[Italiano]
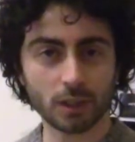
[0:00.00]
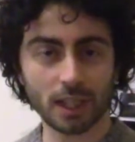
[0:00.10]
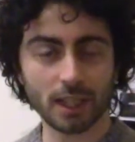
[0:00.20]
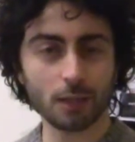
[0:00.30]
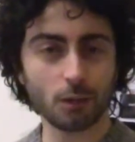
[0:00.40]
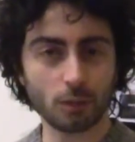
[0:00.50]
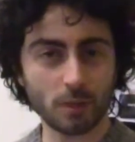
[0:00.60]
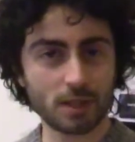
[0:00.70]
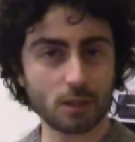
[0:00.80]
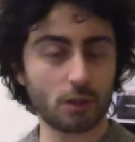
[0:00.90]
che il loro
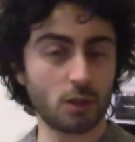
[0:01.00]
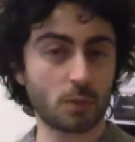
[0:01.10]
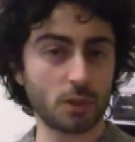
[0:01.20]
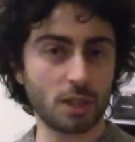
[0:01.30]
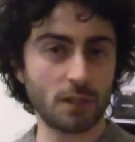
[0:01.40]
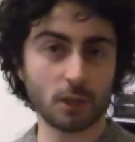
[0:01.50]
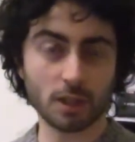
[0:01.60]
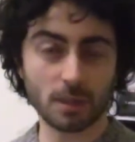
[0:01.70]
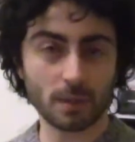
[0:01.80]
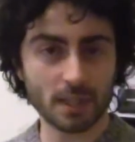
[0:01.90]
misterioso dispositivo
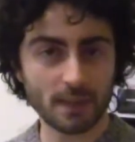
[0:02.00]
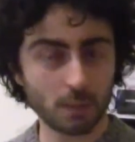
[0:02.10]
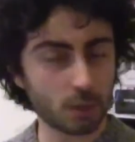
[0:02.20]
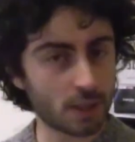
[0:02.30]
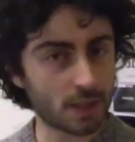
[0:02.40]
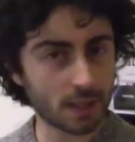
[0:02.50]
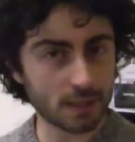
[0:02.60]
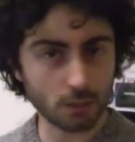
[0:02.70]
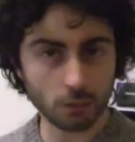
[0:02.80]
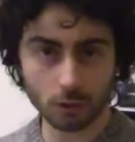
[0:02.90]
che si pensava potesse
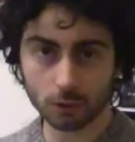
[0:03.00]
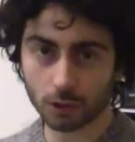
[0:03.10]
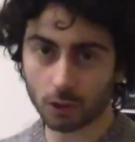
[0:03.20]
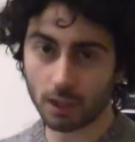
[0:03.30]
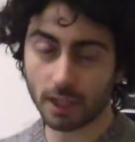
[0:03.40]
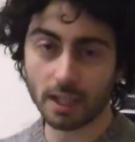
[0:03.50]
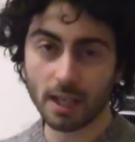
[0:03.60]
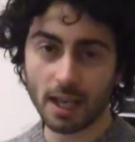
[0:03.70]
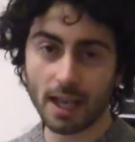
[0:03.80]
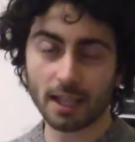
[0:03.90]
essere un controller
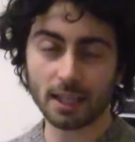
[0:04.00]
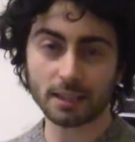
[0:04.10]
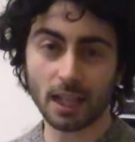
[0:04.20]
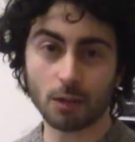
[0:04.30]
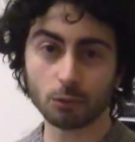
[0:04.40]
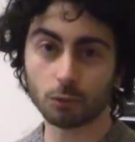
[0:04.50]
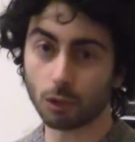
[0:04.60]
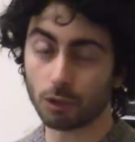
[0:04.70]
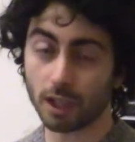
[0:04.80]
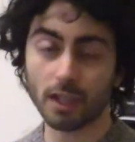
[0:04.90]
è in realtà un
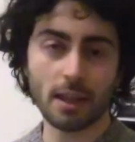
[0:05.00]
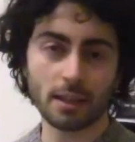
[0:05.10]
drone,